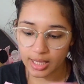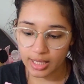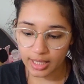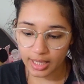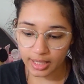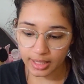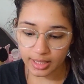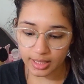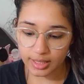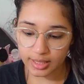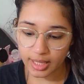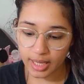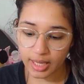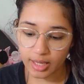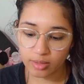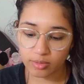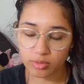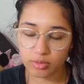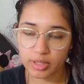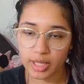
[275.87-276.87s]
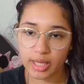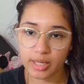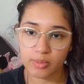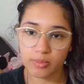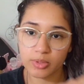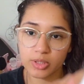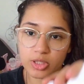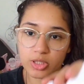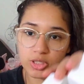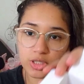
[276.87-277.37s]
E aqui dentro tem
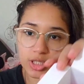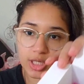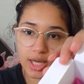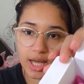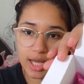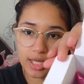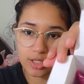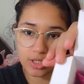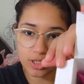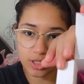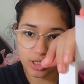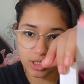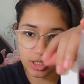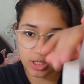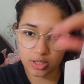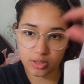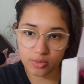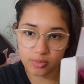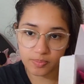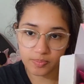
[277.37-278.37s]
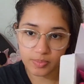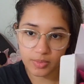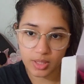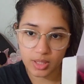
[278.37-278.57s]
um esticadinho,